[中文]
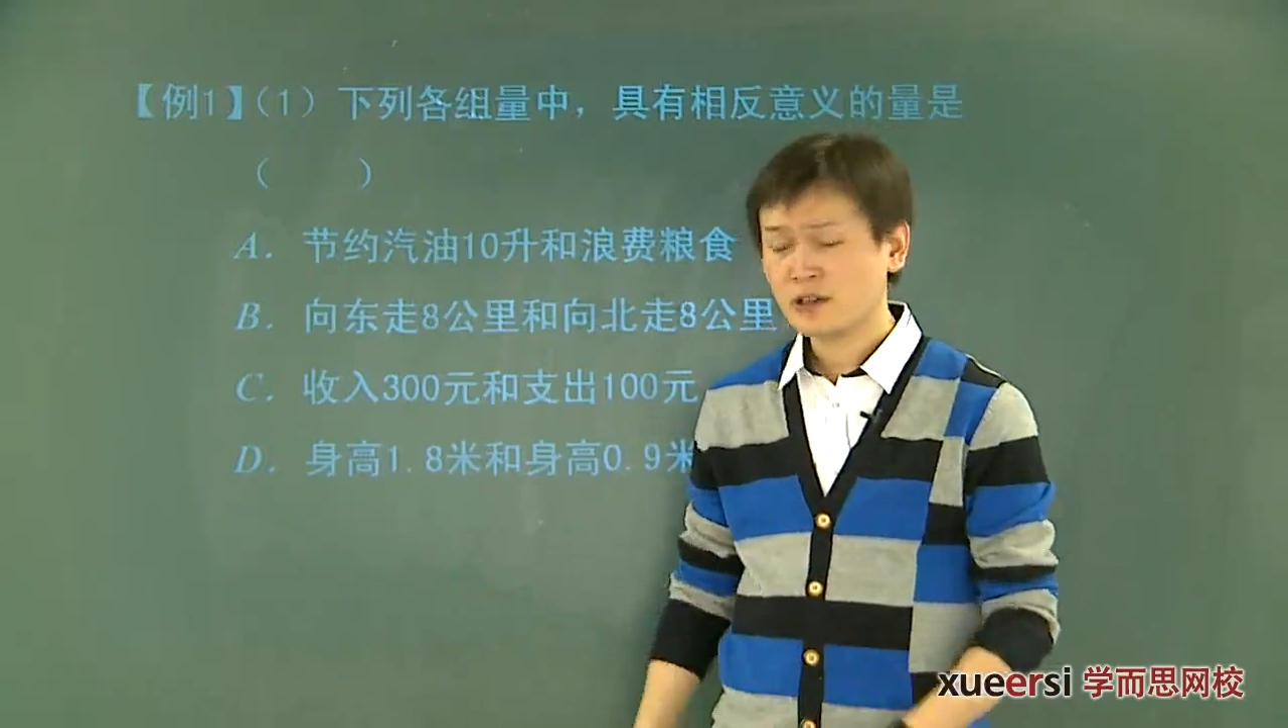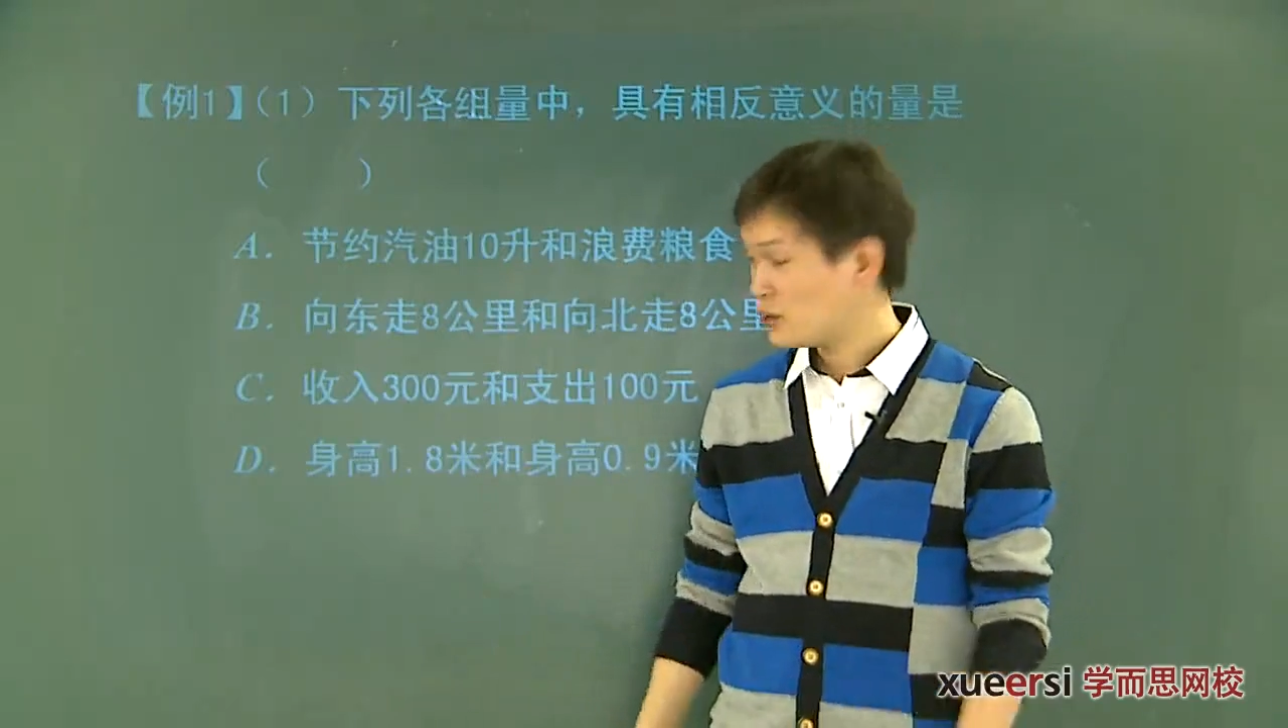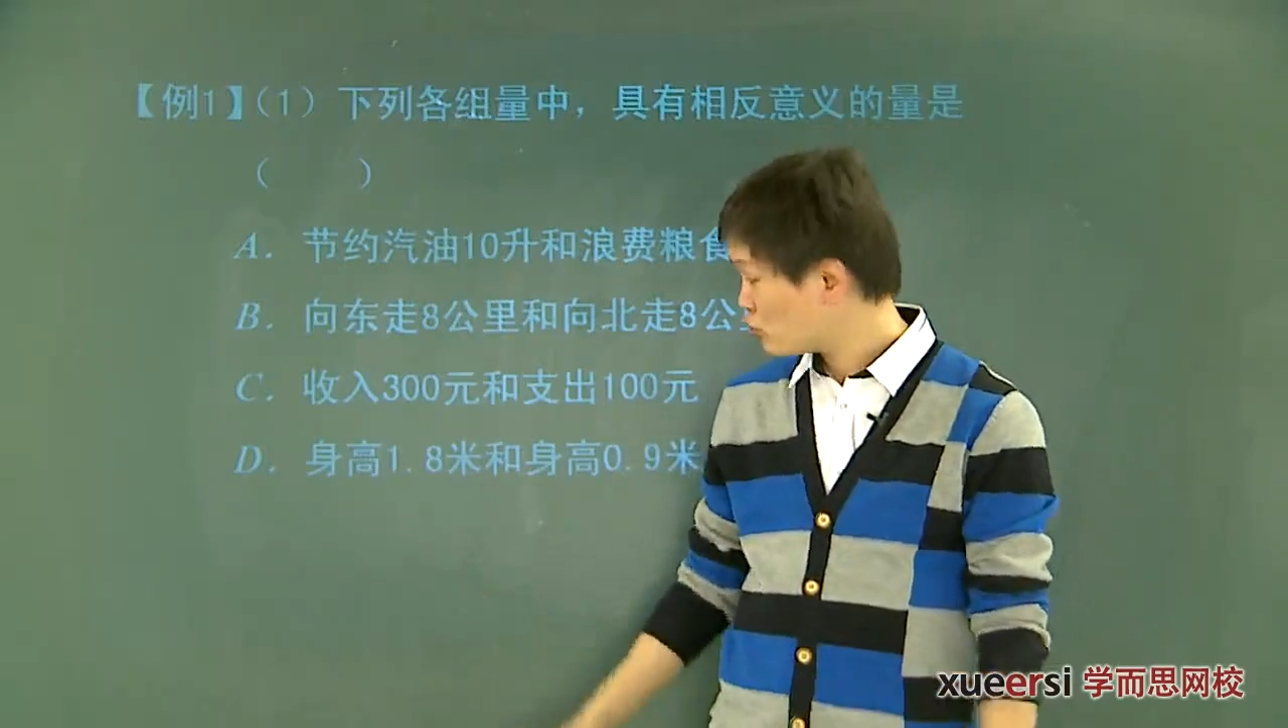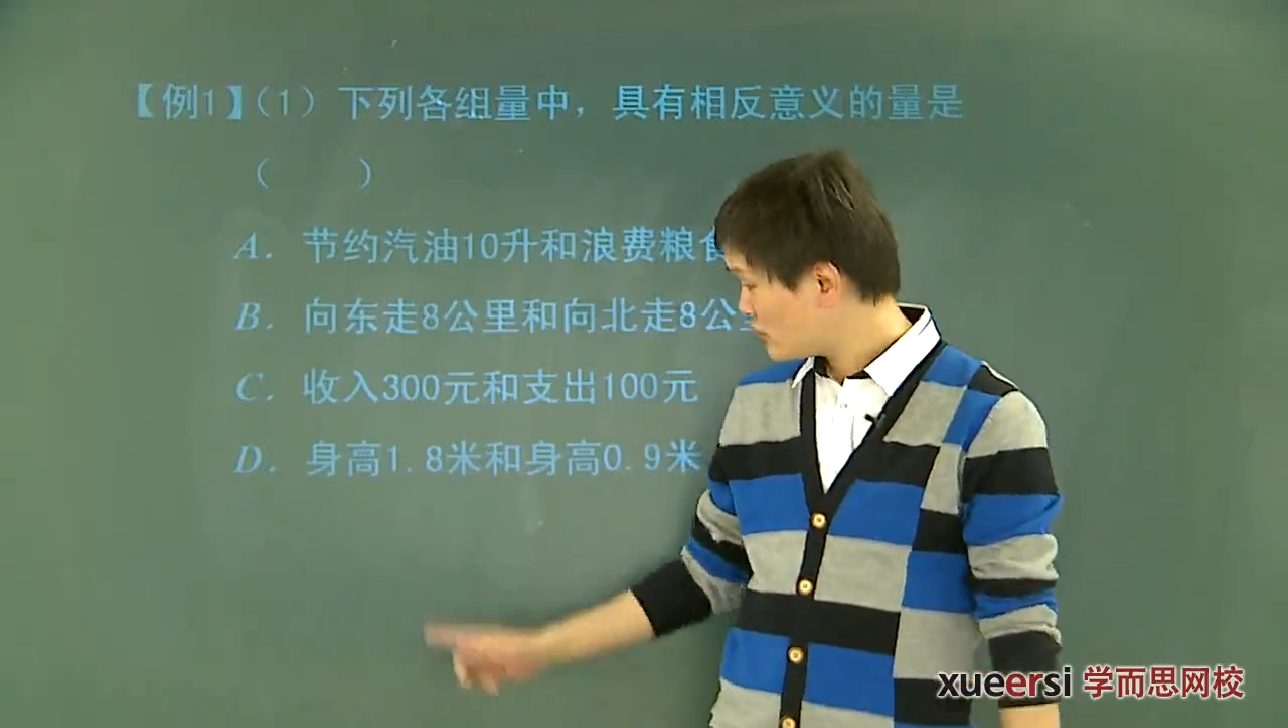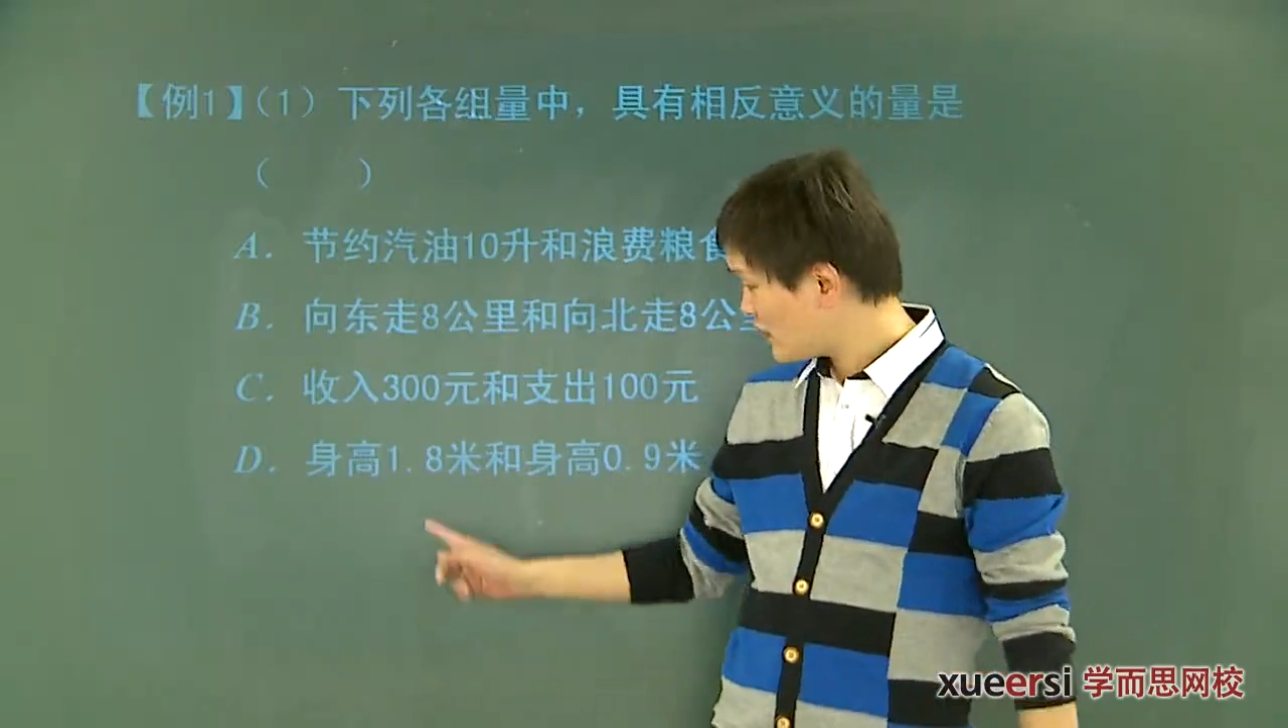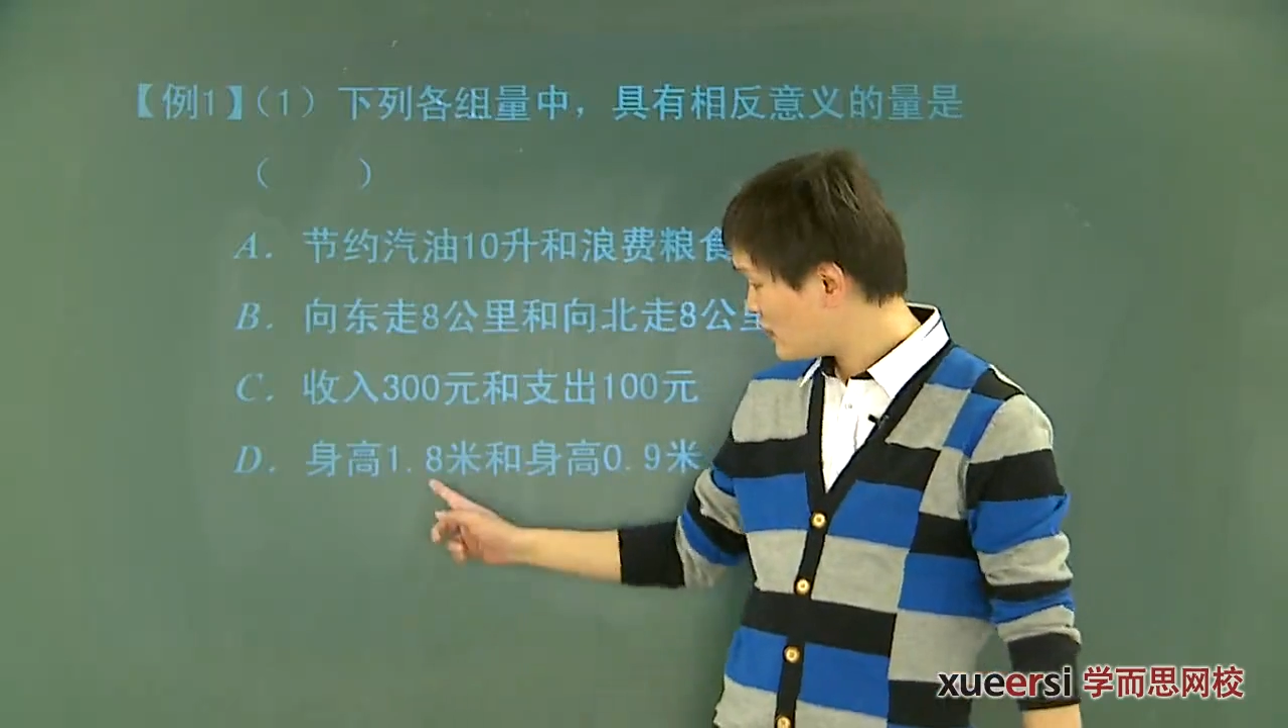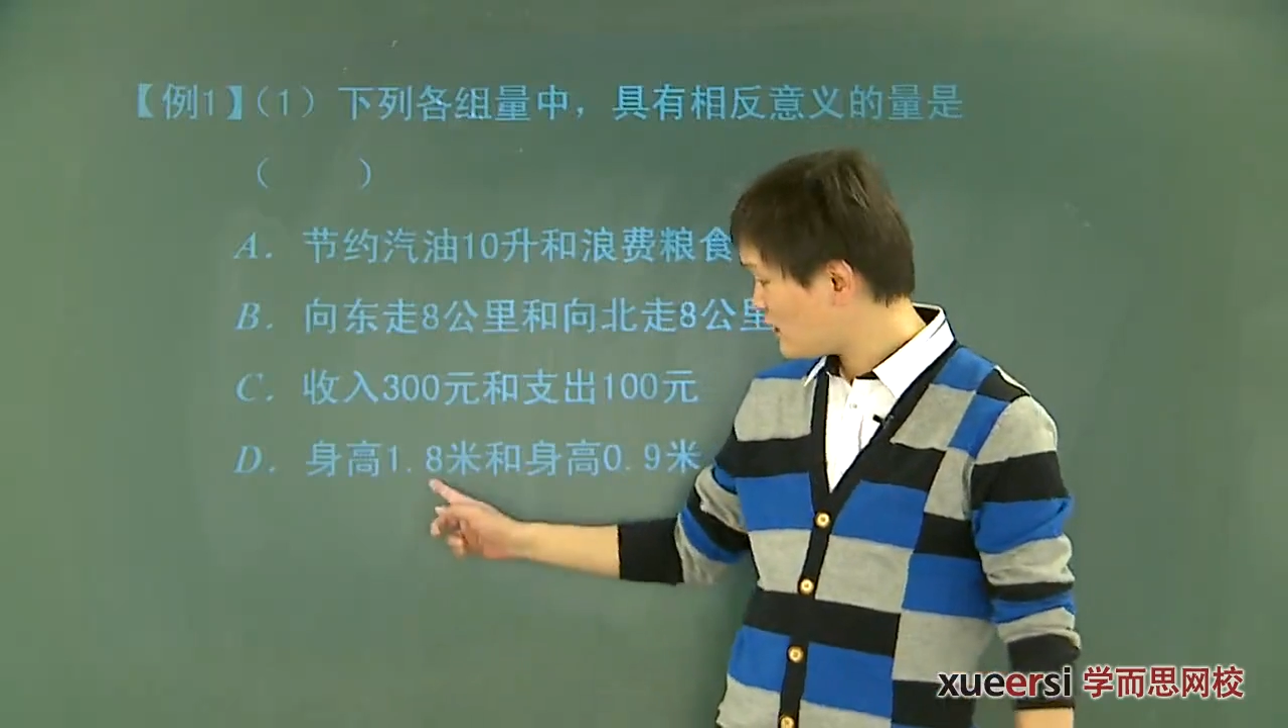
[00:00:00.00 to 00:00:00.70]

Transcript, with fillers: 你说这个